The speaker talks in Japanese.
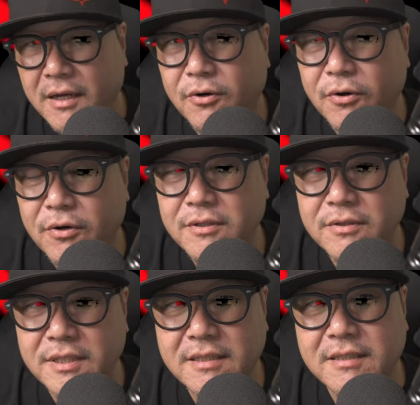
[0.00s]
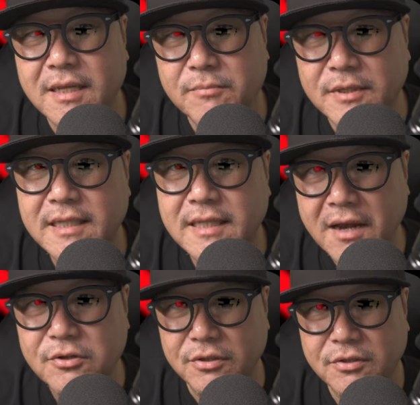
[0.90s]
こういうシステムにな
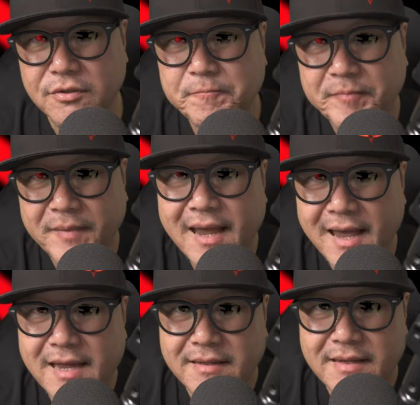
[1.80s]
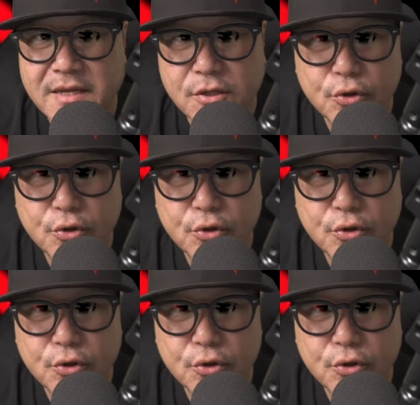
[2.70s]
るってい